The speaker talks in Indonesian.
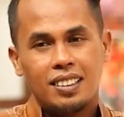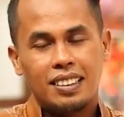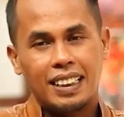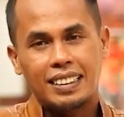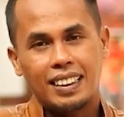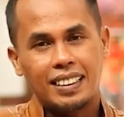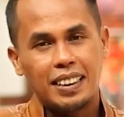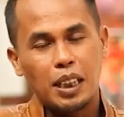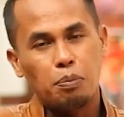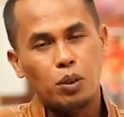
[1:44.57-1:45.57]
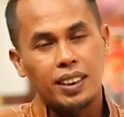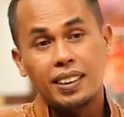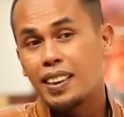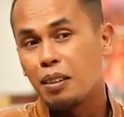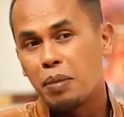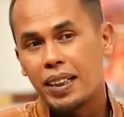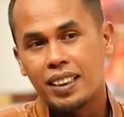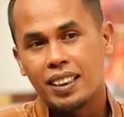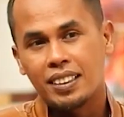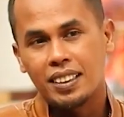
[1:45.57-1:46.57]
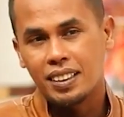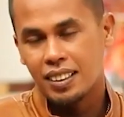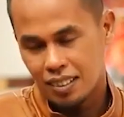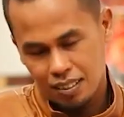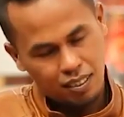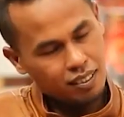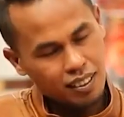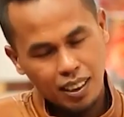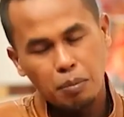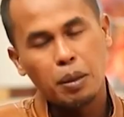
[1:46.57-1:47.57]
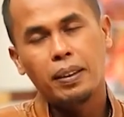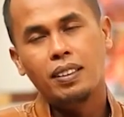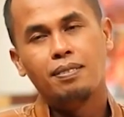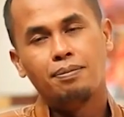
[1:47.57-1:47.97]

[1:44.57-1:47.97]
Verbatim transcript: Rasa tidak puas hati yang baik kan. Jadi saya nggak apa-apa.